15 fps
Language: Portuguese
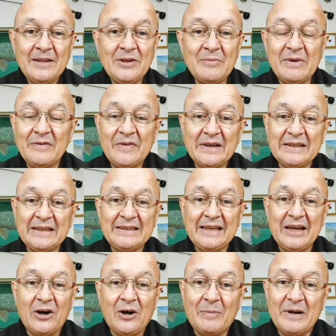que uma
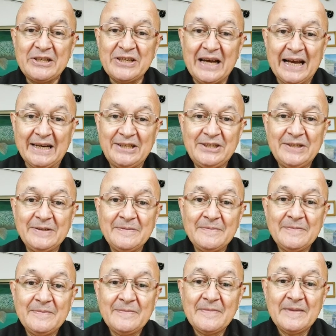verdadeira obra de arte.
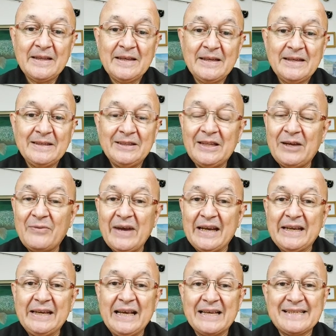Não é
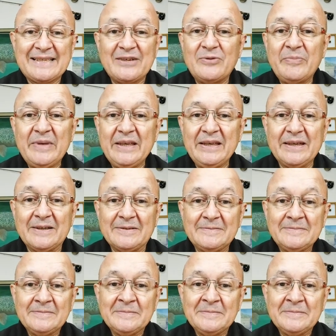criação minha.